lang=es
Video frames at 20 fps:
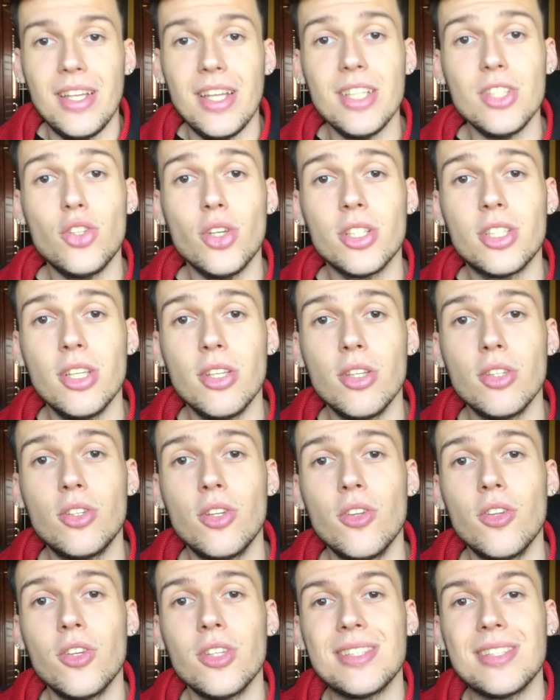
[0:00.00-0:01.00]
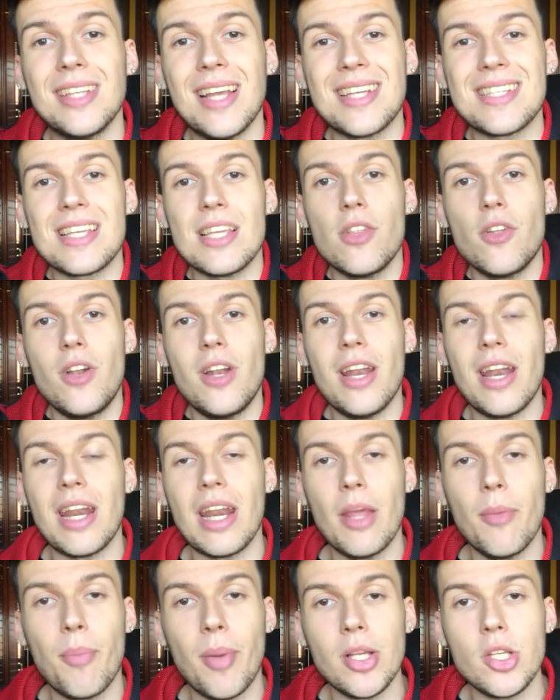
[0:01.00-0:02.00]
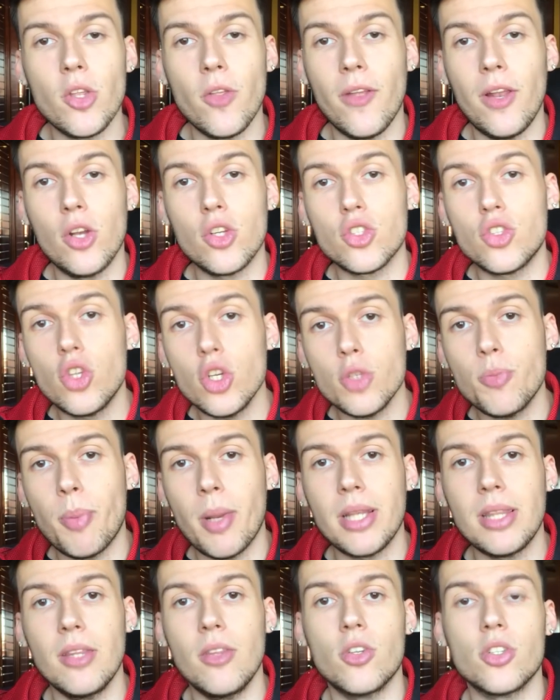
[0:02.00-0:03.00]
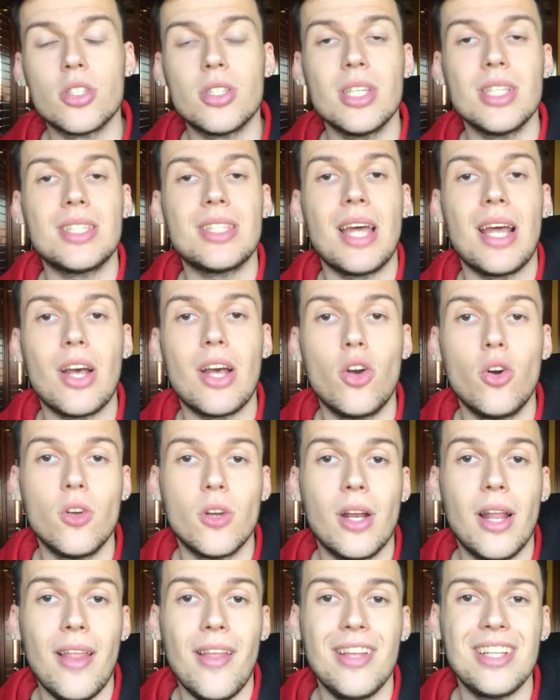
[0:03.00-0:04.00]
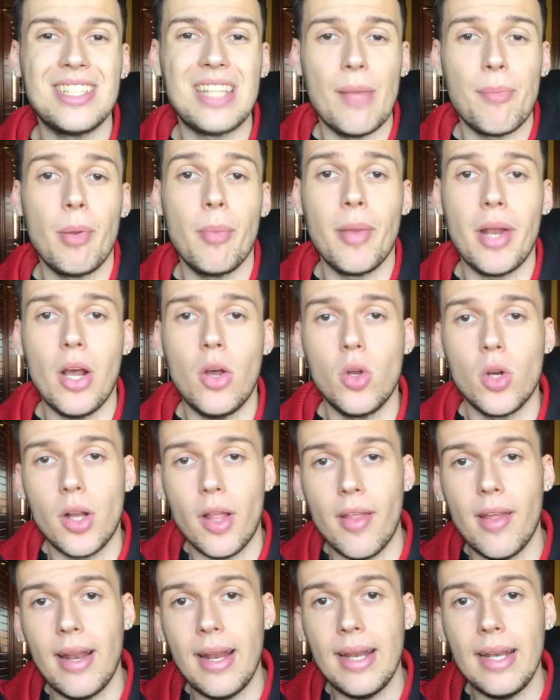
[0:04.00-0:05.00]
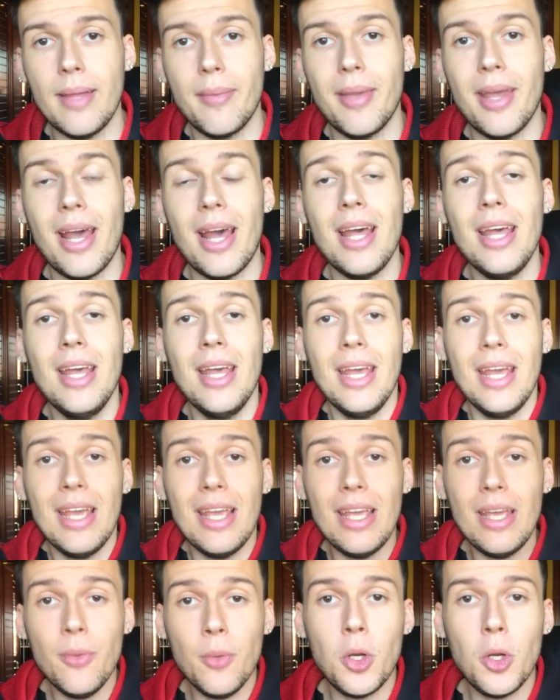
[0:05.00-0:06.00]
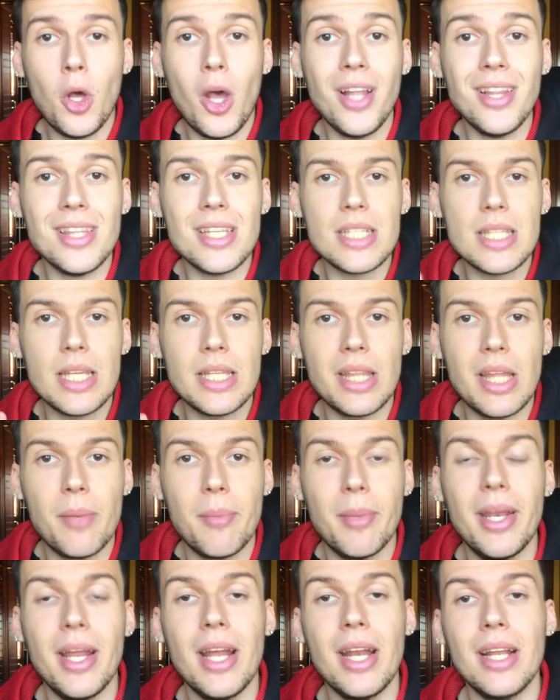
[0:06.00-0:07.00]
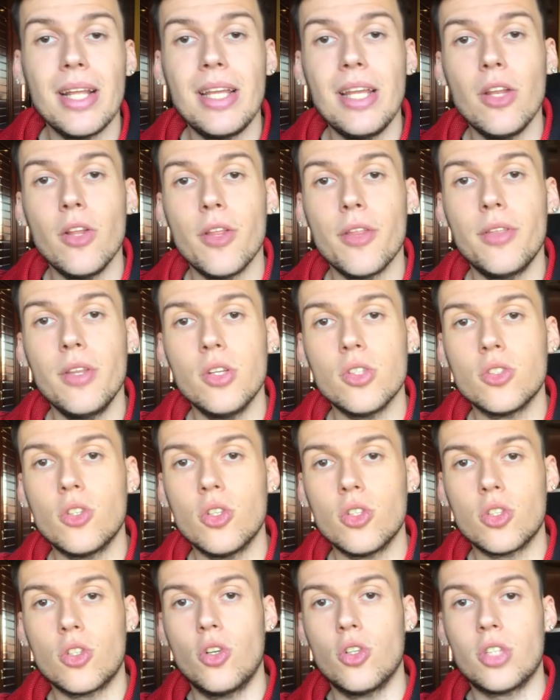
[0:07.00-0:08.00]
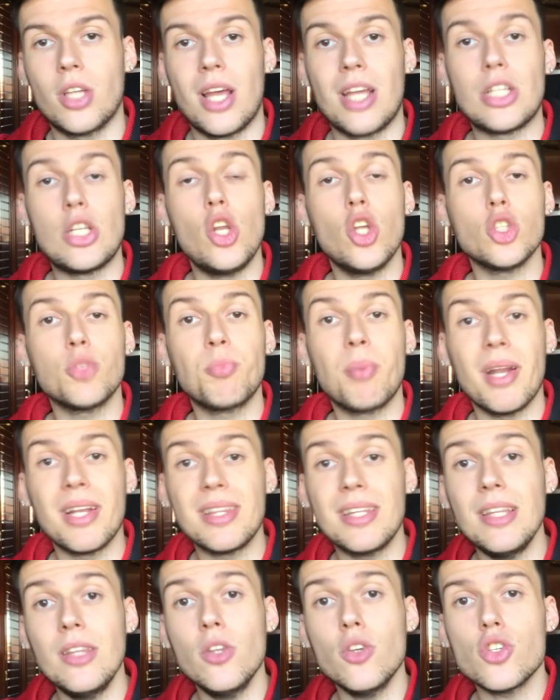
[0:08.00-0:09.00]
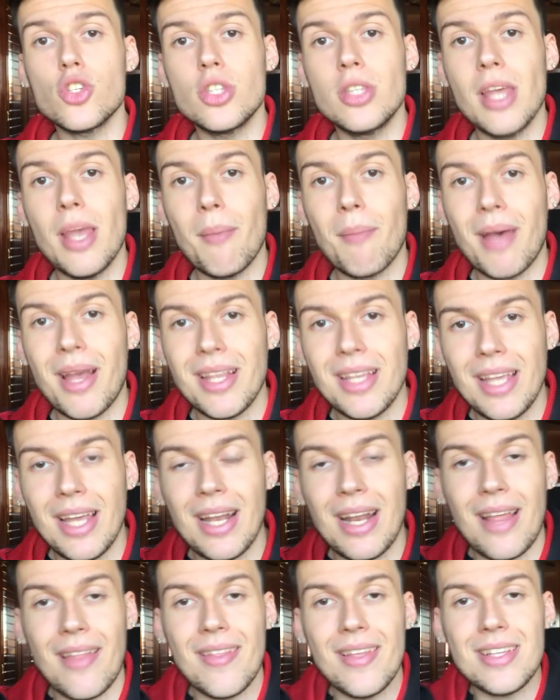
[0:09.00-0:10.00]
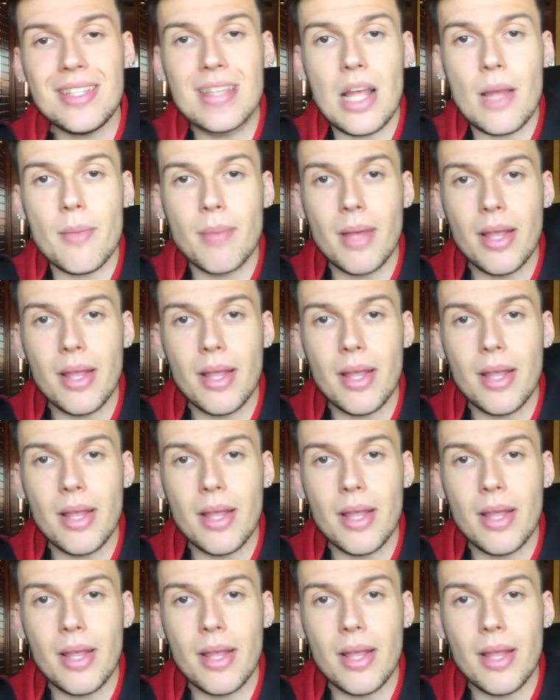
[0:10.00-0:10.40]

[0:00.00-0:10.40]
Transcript: Y esto ha sido todo, este ha sido el repaso de los dos partidos de esta jornada, de esta primera jornada de la NBA. Y bueno, antes de terminar, quiero deciros dos cosas. Los partidos de mañana, de esta